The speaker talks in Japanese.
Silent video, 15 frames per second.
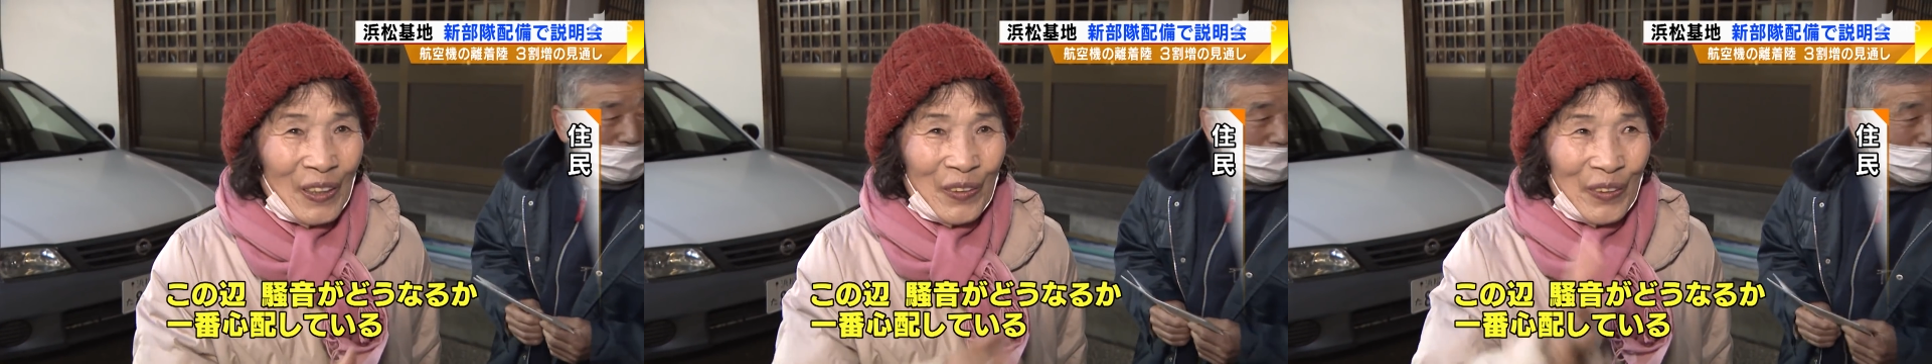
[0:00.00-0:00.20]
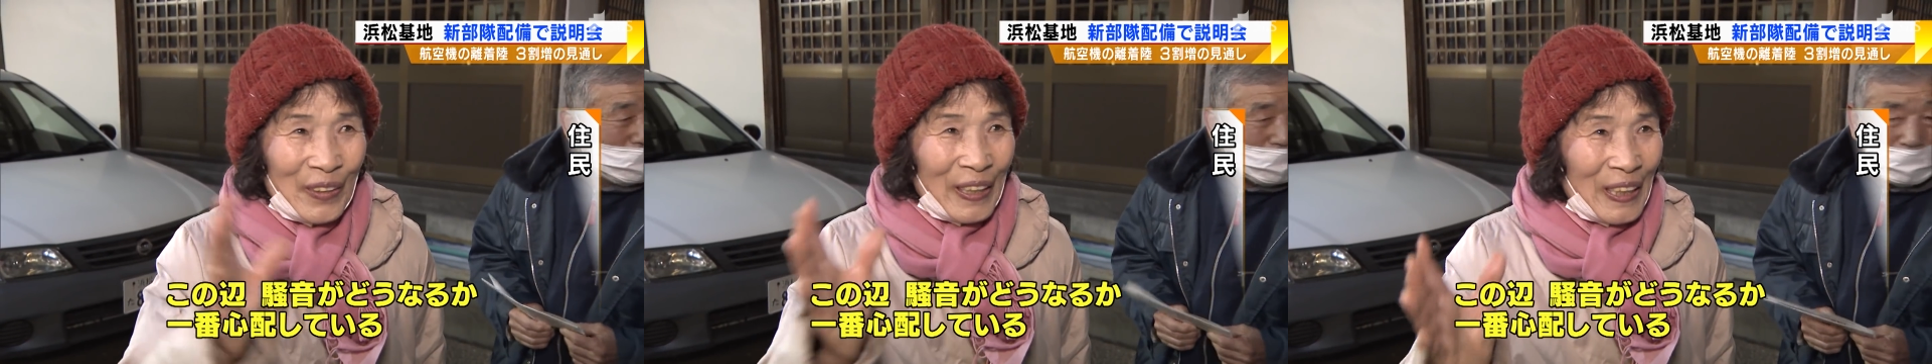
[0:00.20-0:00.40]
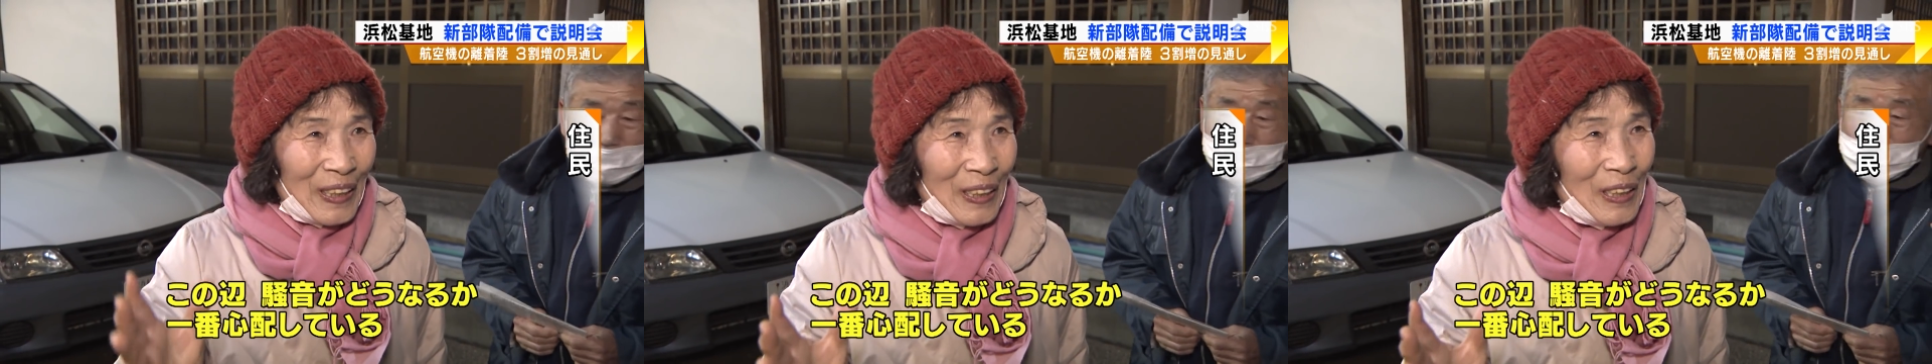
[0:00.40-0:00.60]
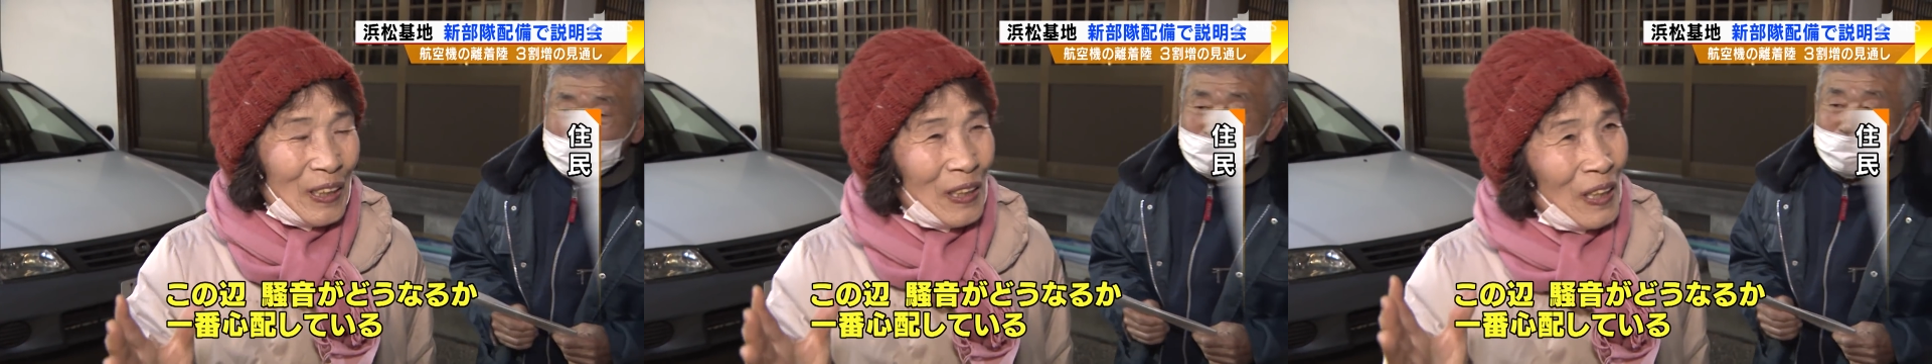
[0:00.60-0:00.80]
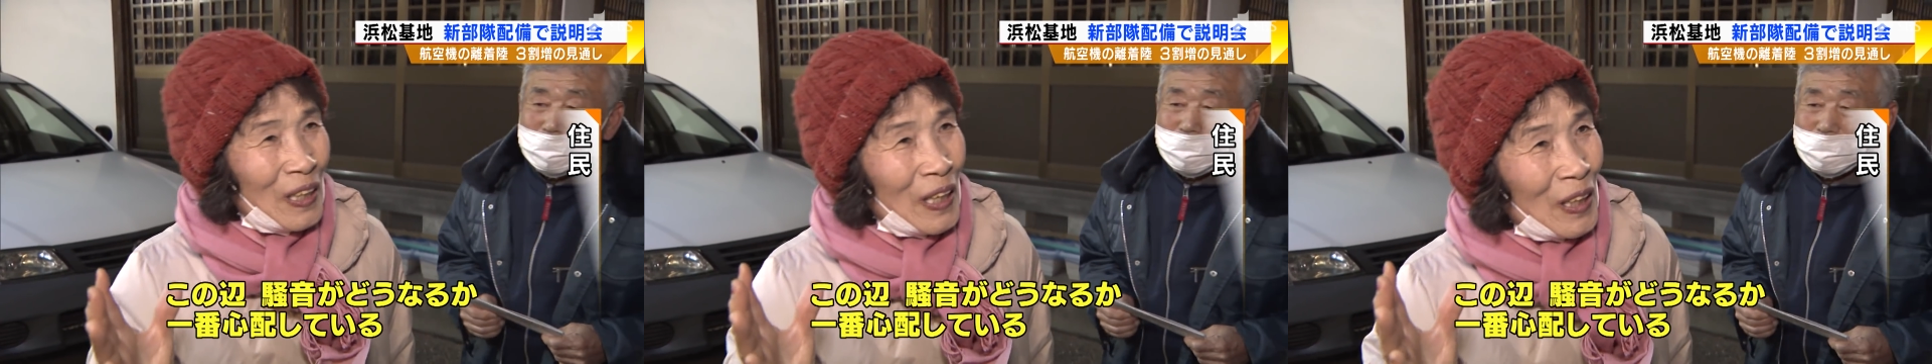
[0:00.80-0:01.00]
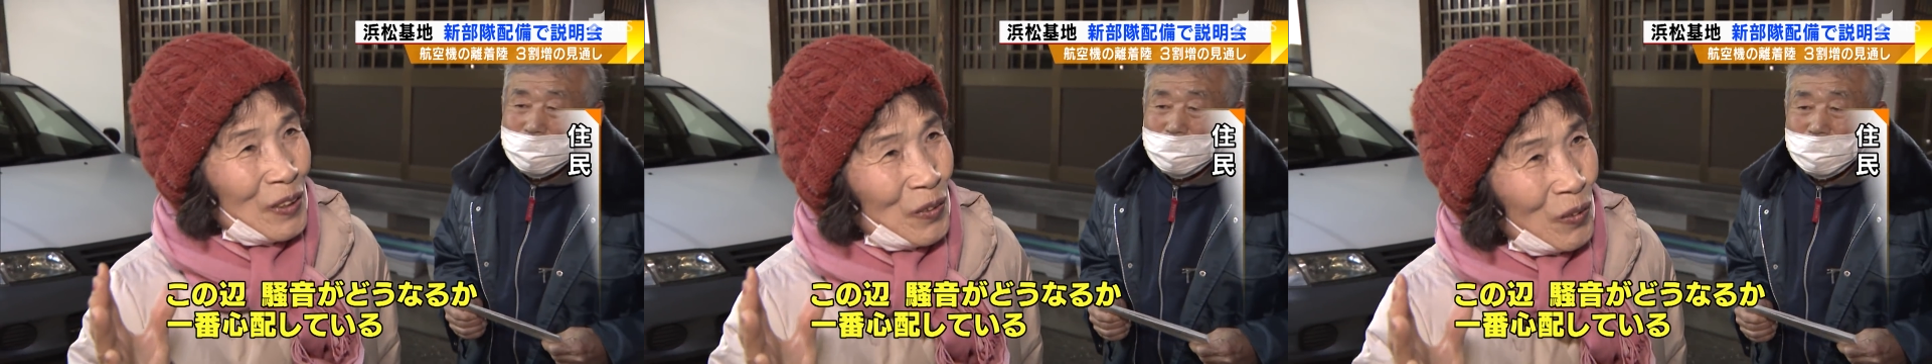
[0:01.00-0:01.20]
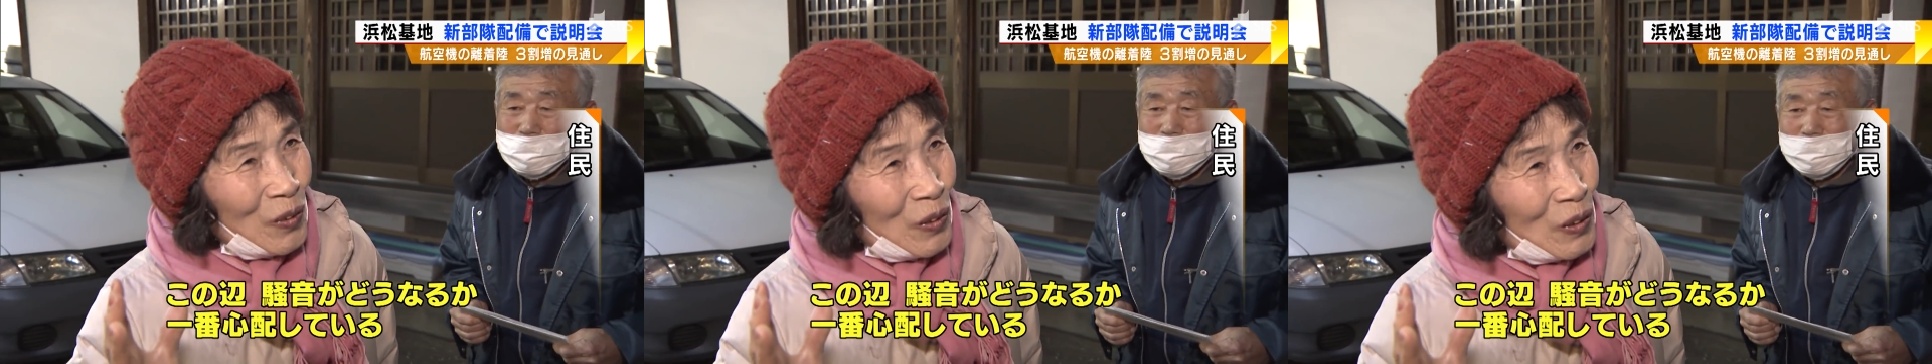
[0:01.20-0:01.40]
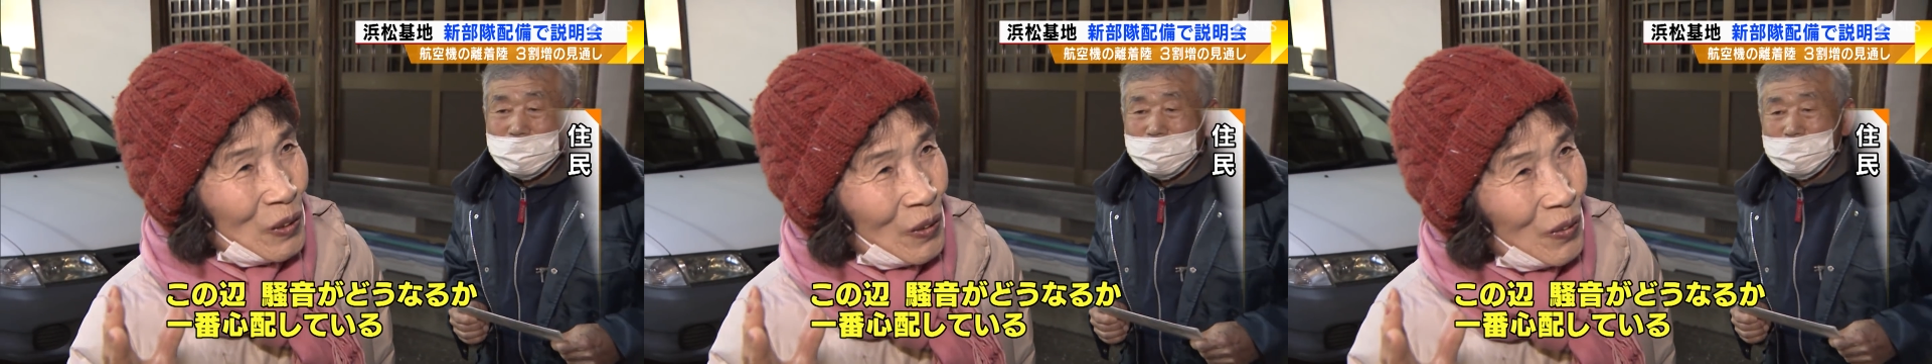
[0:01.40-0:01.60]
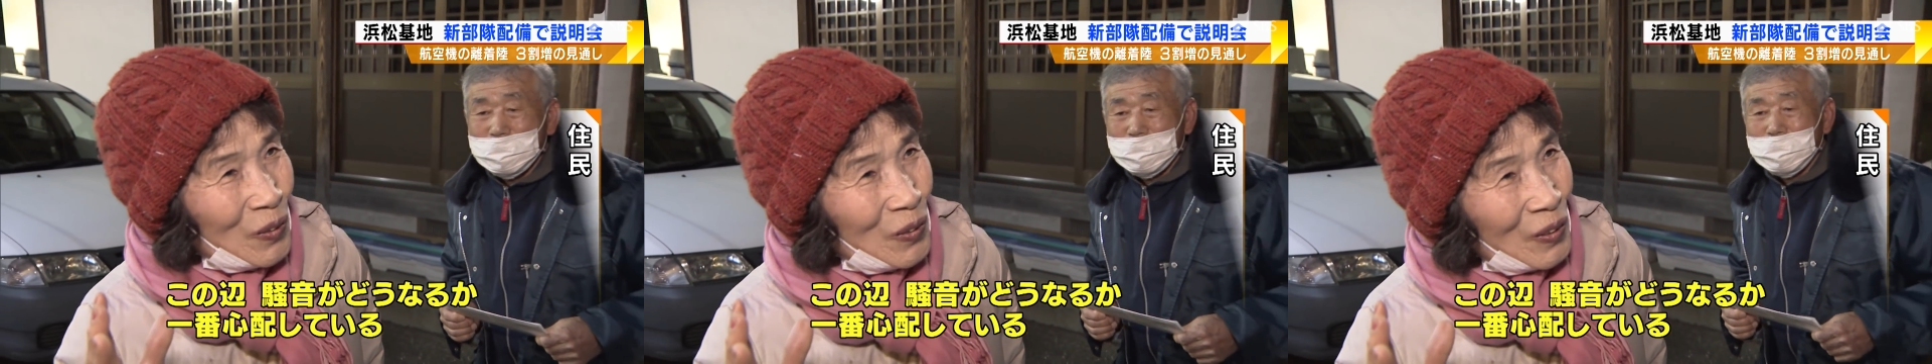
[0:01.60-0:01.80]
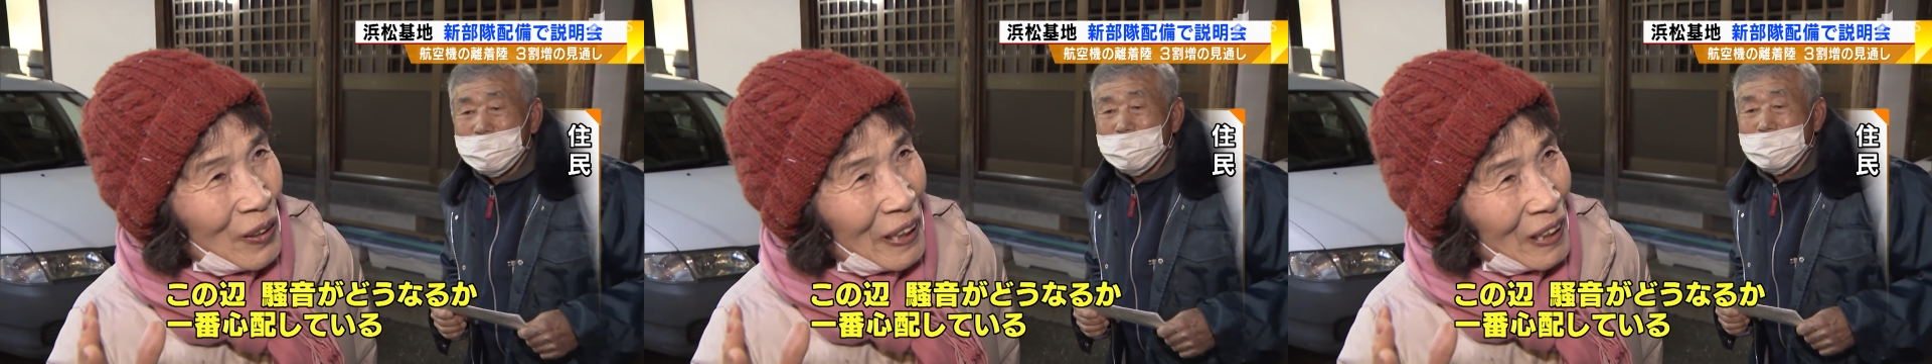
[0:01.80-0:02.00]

この辺あの騒音